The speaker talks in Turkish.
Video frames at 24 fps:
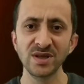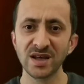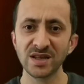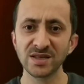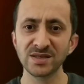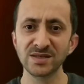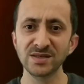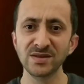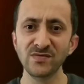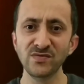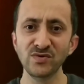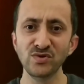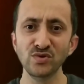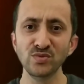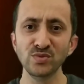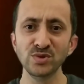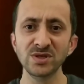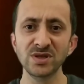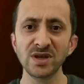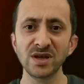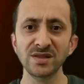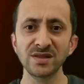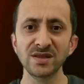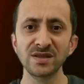Aslında
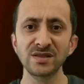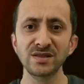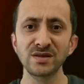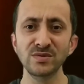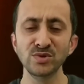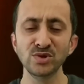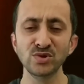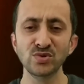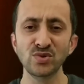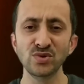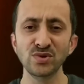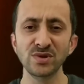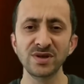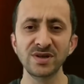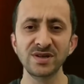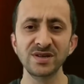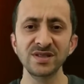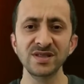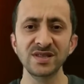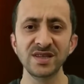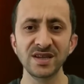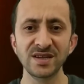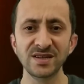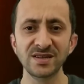videomuzda anlattığımız
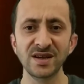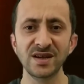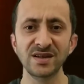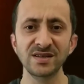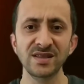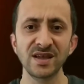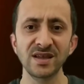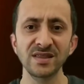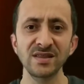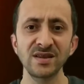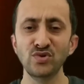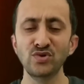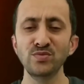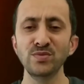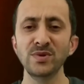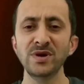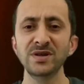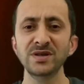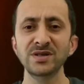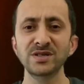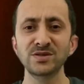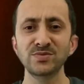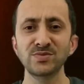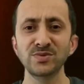konuları tekrardan
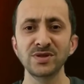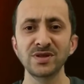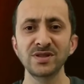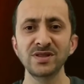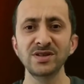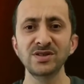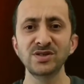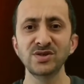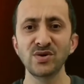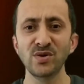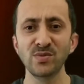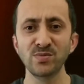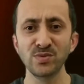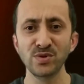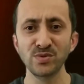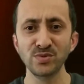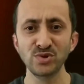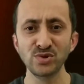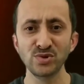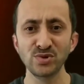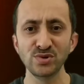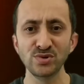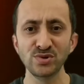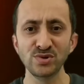yorumlar kısmında da
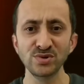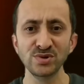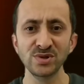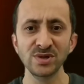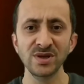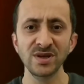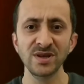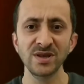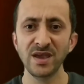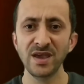cevaplamış oluyoruz.